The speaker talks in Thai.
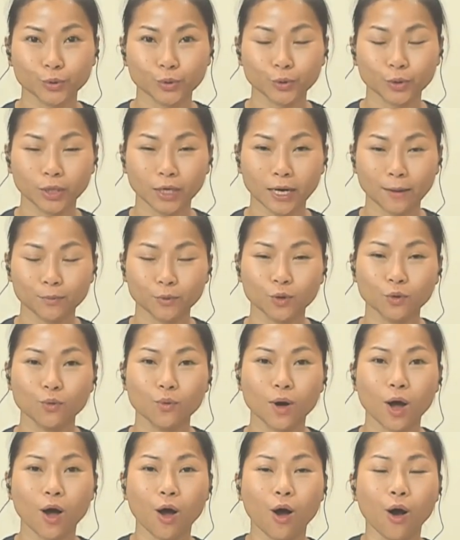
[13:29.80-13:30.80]
รับรู้
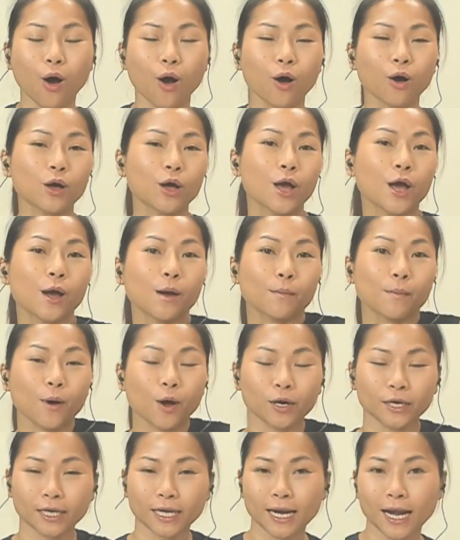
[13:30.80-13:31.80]
ว่าออกผ่อ
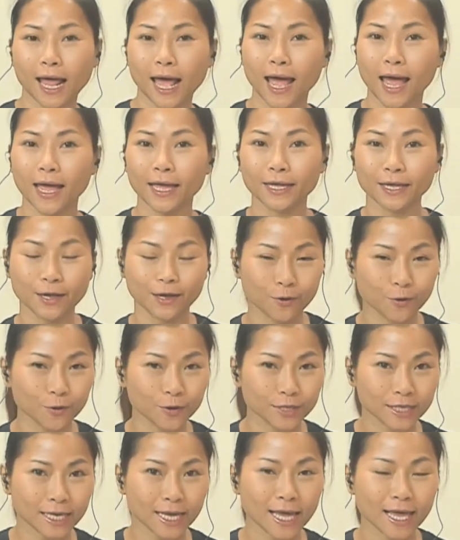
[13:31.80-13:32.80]
นคลาย โอ
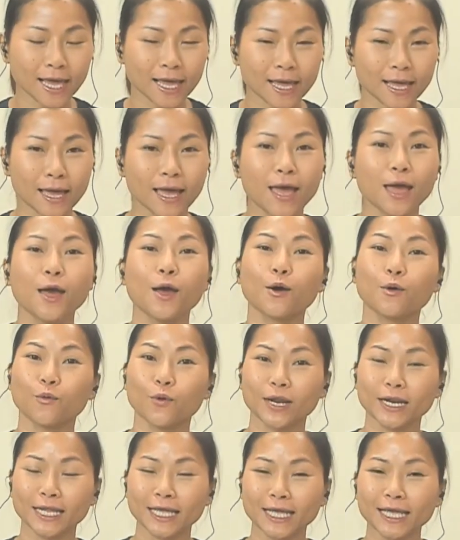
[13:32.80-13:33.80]
เค วั
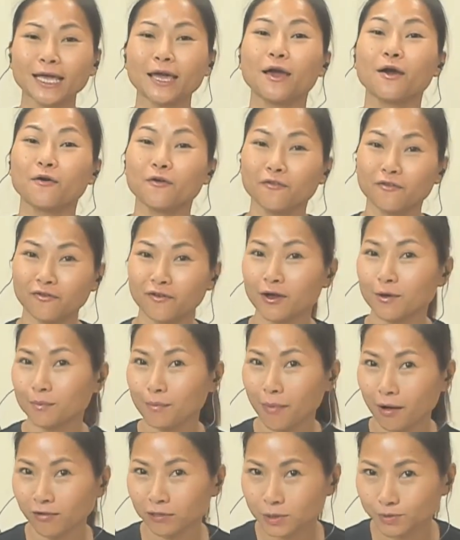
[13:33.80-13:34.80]
นนี้ฝึก
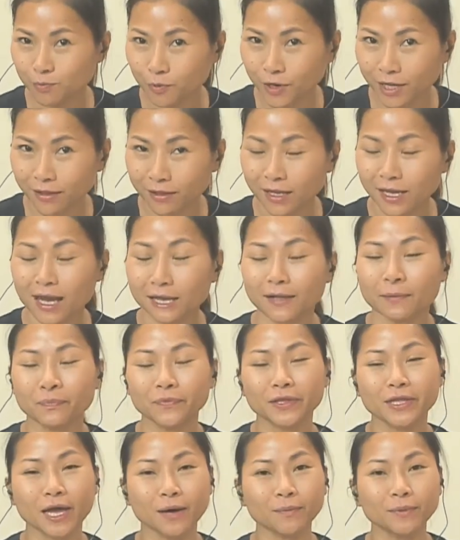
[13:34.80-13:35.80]
box breathing
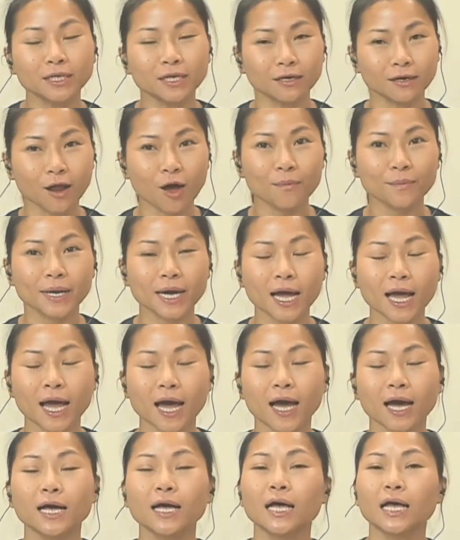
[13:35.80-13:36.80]
ยังไม่หนึ่งรอบนะคะ
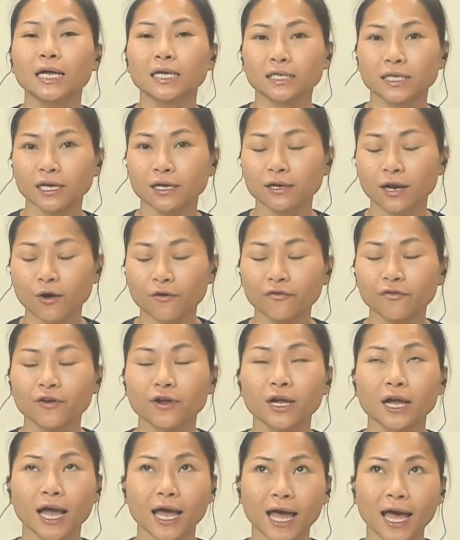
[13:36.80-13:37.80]
ยิ่งเราฝึก
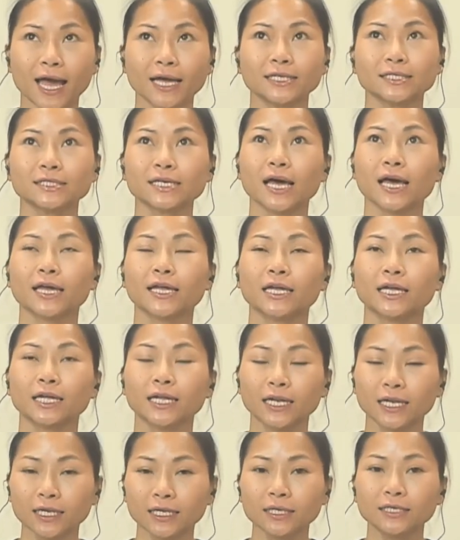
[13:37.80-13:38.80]
หายใจ
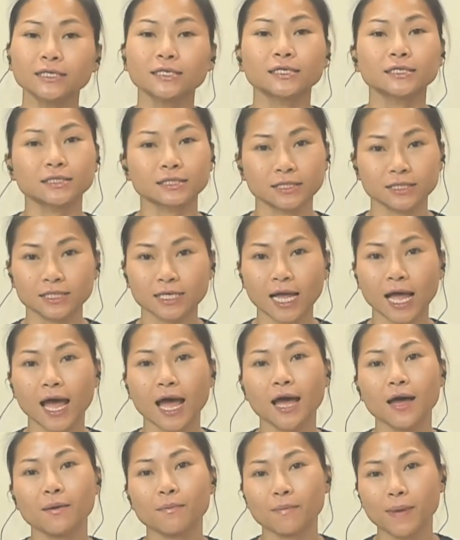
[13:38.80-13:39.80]
ลึกช้า
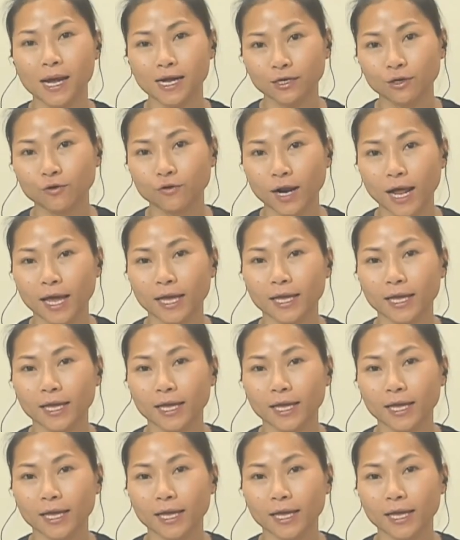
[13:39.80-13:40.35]
มากเท่าไหร่